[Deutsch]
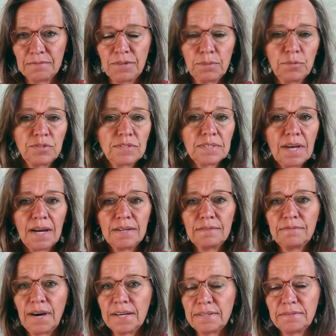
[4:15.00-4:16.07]
Wir müssen
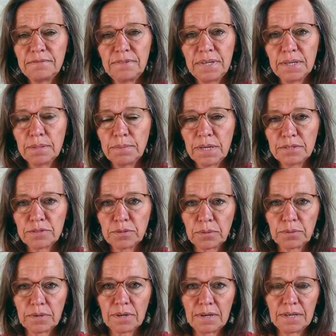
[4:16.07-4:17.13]
keine weiten Wege mehr
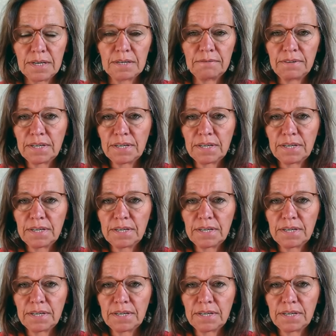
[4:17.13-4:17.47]
zurücklegen.